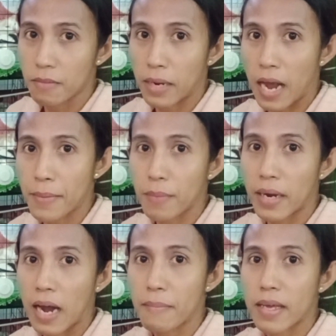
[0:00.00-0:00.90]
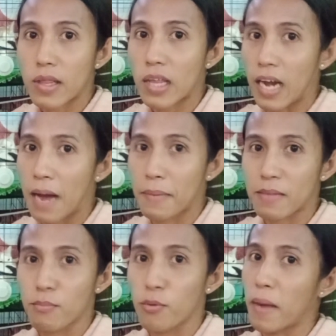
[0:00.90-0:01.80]
Maraming maraming
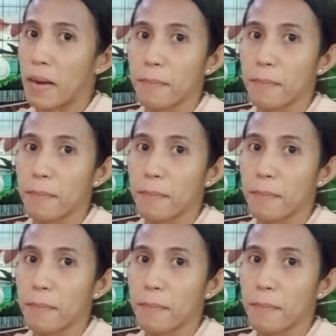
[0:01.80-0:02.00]
salamat po, ma'am.